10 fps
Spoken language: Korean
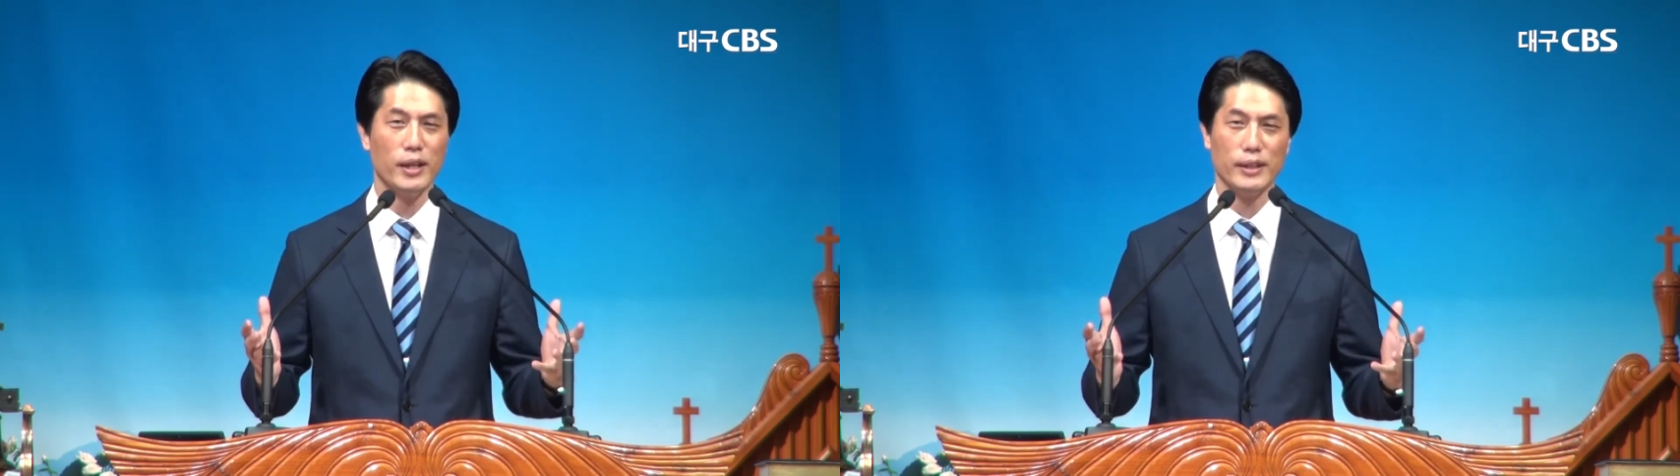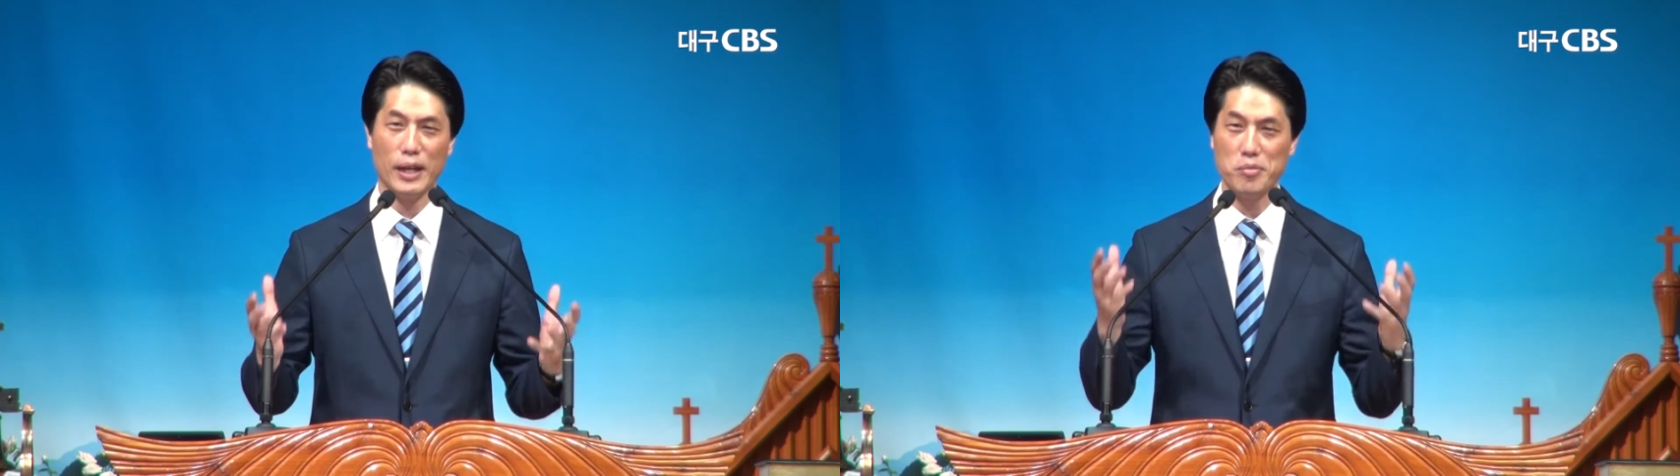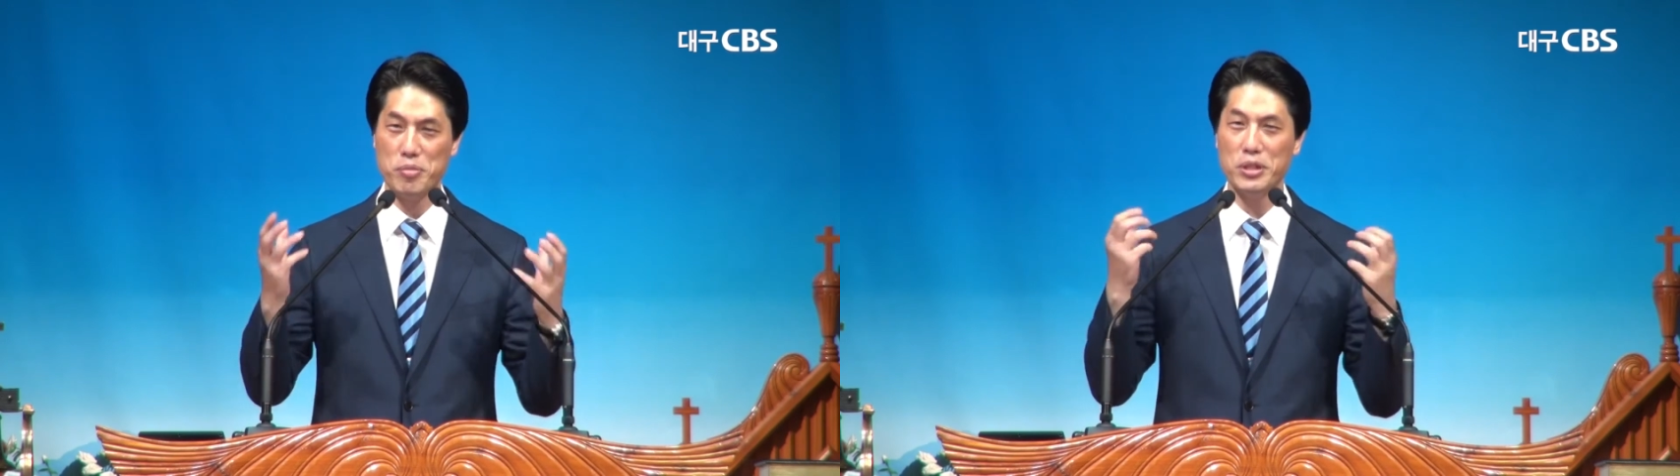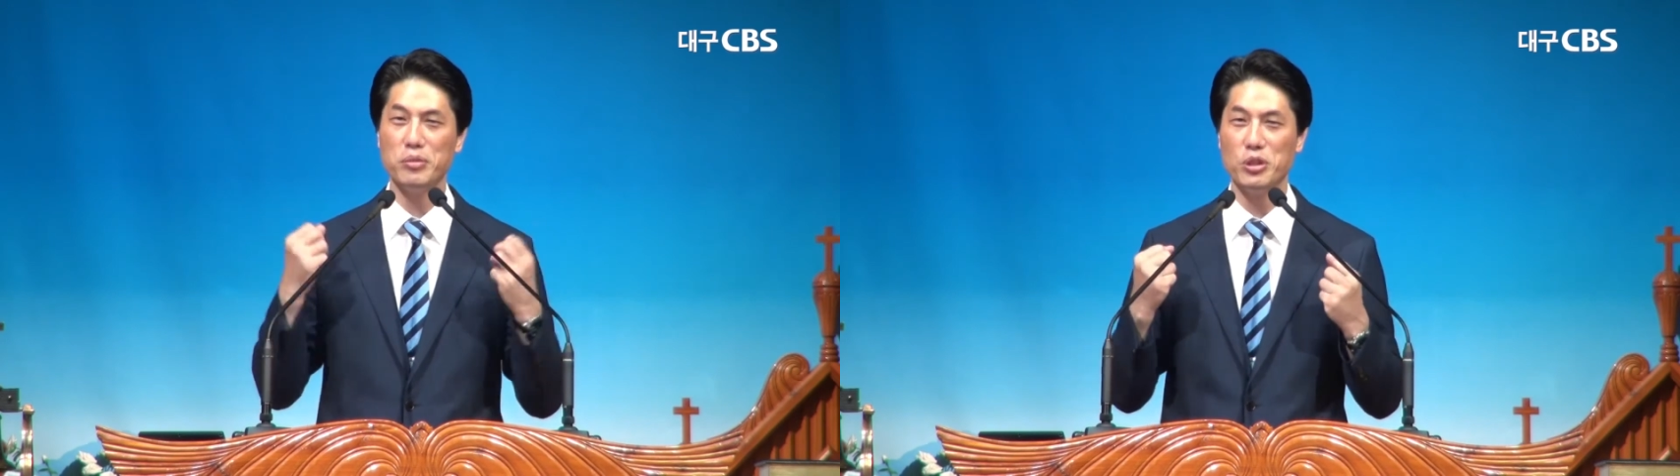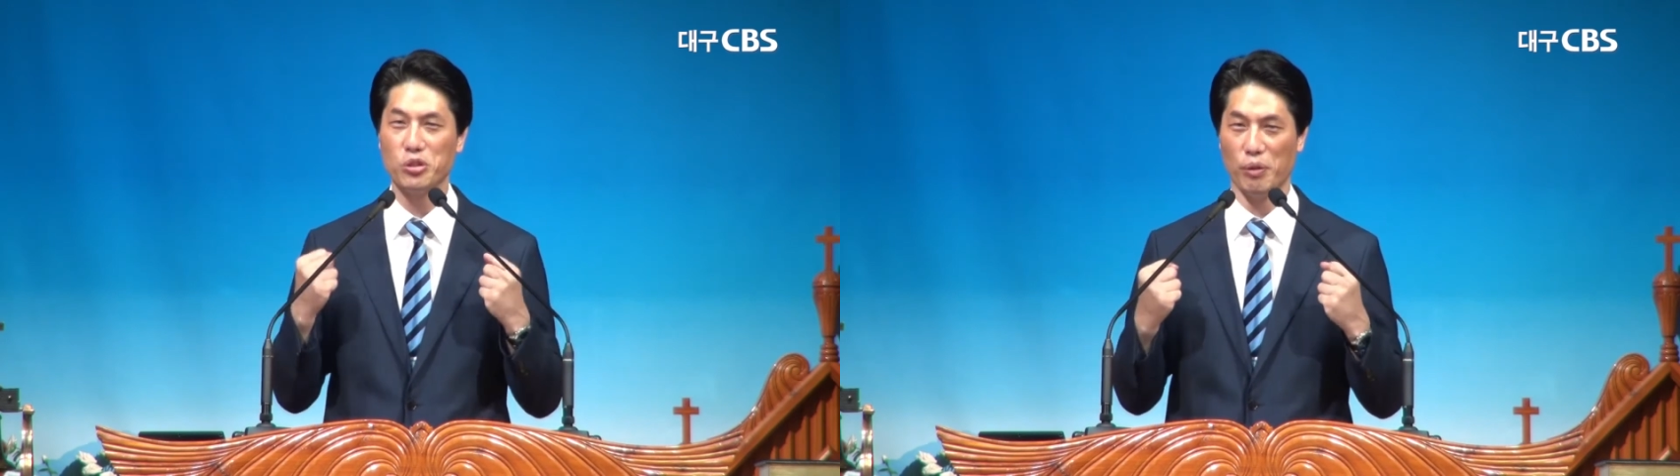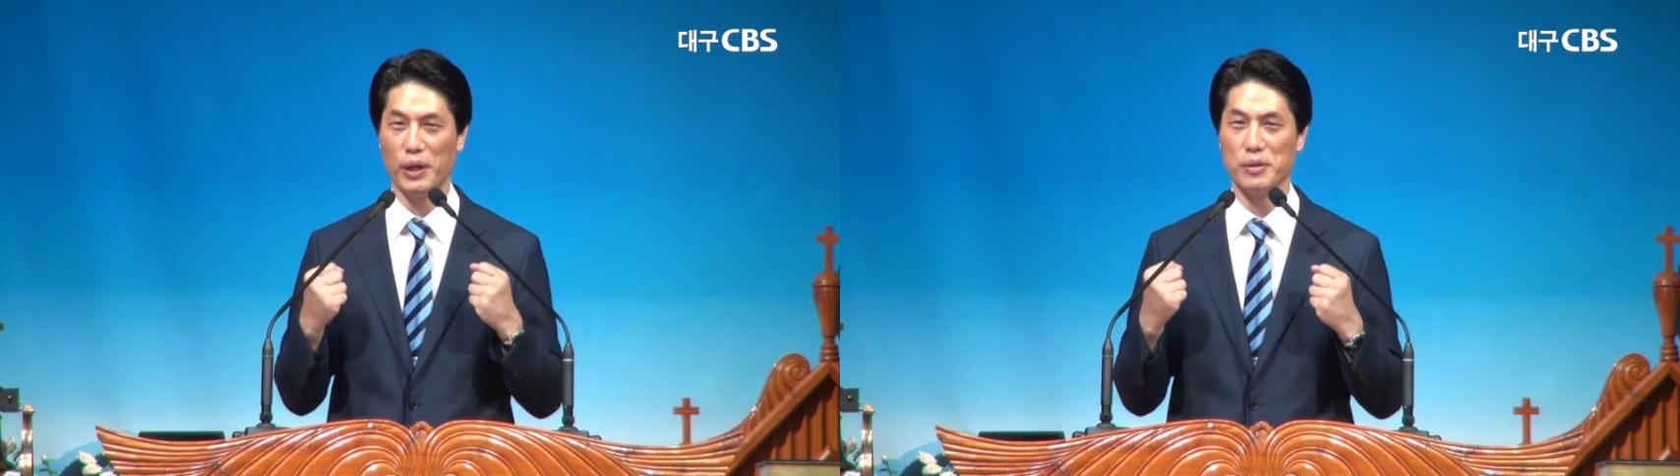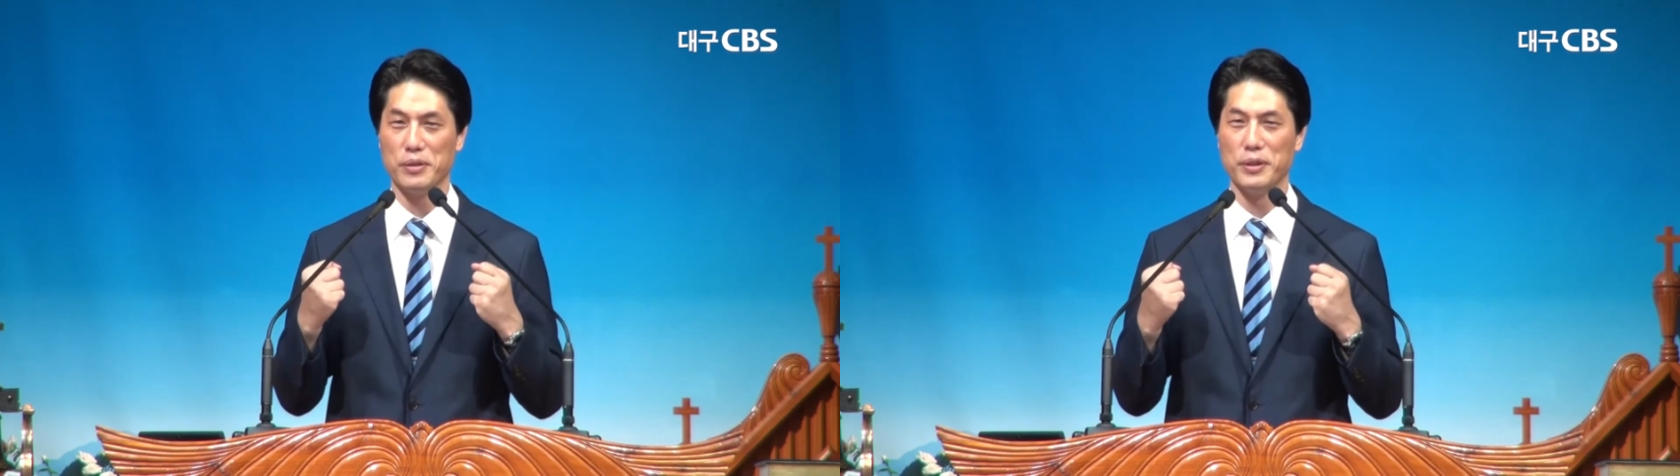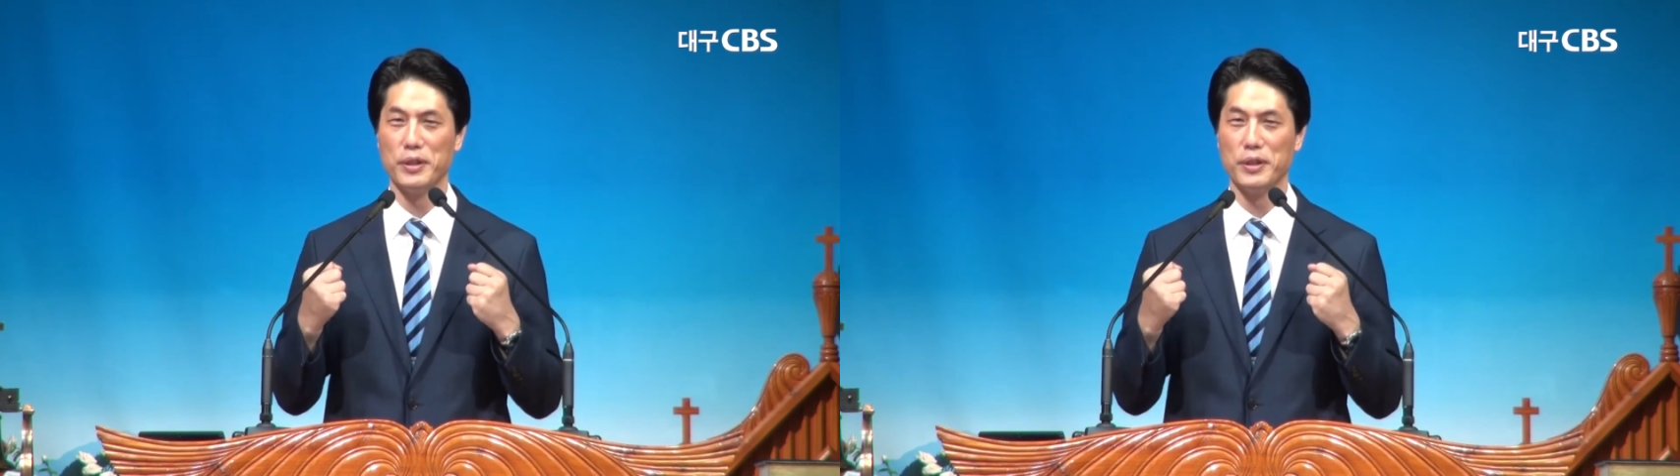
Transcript: 나는 믿음이 좋아요.